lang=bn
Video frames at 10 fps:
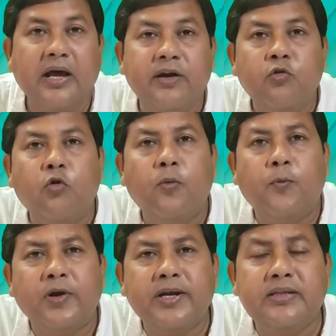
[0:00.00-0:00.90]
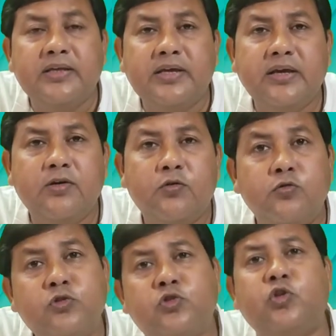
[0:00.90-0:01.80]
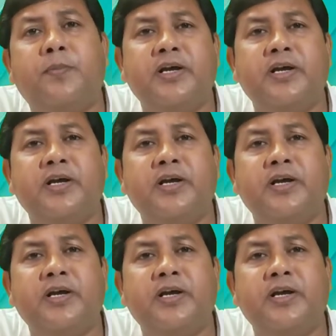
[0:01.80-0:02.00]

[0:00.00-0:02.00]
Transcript: আর একটু ওপরের দিকে উচ্চ